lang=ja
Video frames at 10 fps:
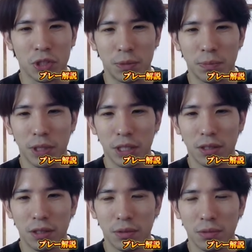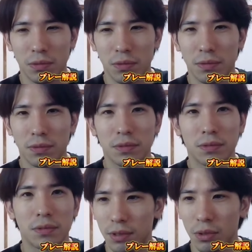心配っていう
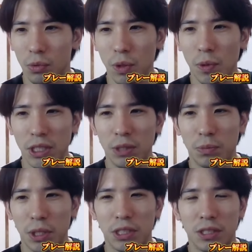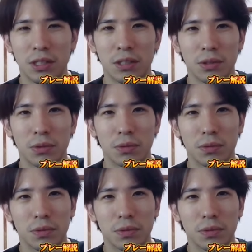俺は心配してないんだけど